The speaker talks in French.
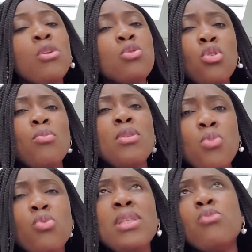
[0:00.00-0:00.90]
Moi, je te
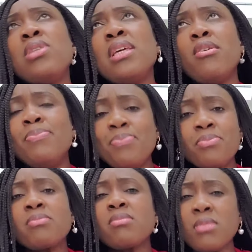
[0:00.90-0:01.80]
recommande beaucoup d'écouter
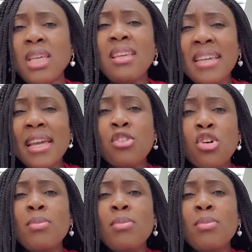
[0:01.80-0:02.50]
quelqu'un